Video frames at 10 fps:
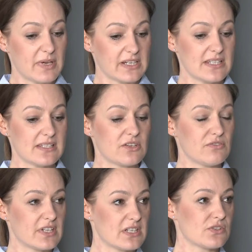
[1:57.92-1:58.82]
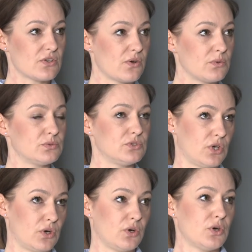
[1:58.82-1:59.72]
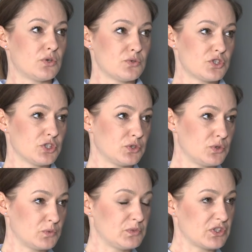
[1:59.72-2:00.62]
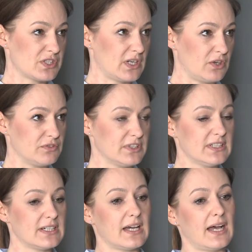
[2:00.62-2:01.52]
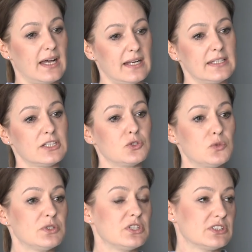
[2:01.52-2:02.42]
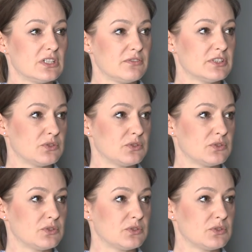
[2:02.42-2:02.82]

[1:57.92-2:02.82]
marki skierowane są do różnych grup docelowych, ale te grupy docelowe